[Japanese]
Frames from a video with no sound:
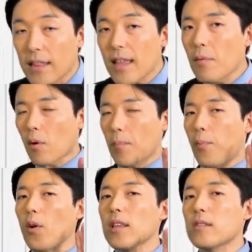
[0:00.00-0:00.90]
でもこれ
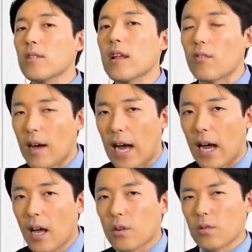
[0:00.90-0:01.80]
ポイントなの
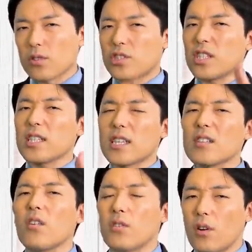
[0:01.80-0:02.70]
は、この新
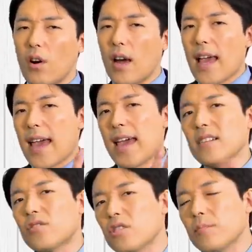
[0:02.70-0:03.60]
機能の
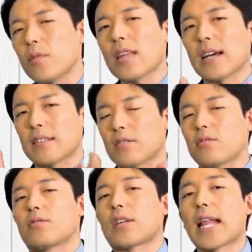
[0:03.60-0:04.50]
編集ボタンがつ
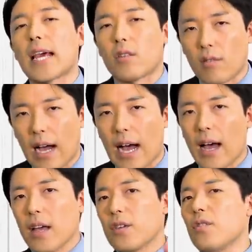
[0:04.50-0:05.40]
くつかないと
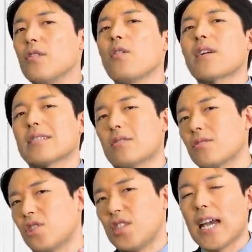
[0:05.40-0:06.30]
か、有料化す
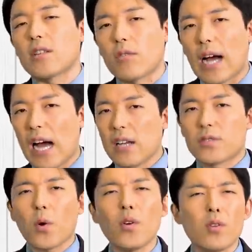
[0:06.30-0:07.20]
るしないとか、
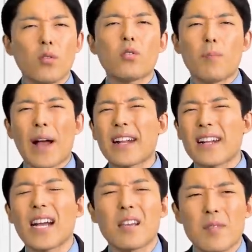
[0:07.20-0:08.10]
そういうことばっ
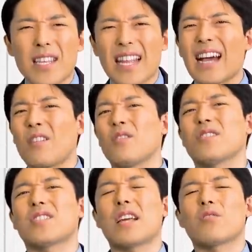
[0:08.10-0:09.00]
かりみんなが
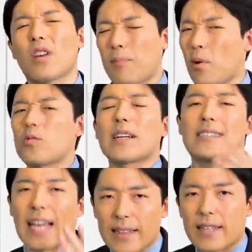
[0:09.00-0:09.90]
論じてるのが僕は
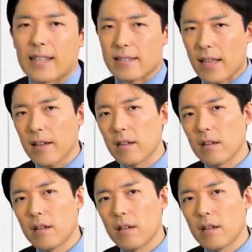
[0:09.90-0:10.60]
残念なんですね。